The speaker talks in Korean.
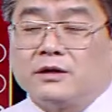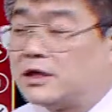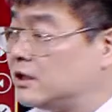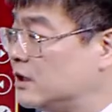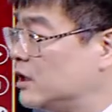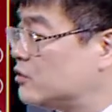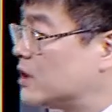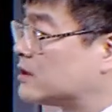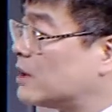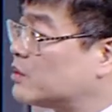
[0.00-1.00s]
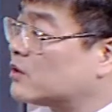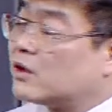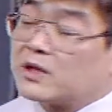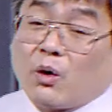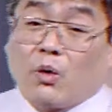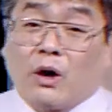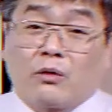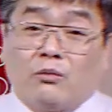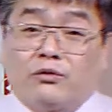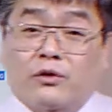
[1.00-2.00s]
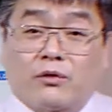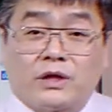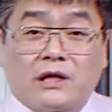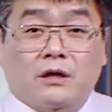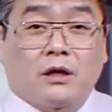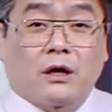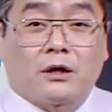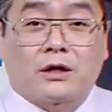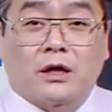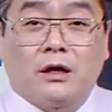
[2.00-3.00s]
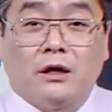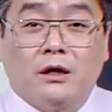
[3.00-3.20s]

지금 기준에서 삼성전자가 올라오는 거 무조건 실적이라고 그랬잖아요.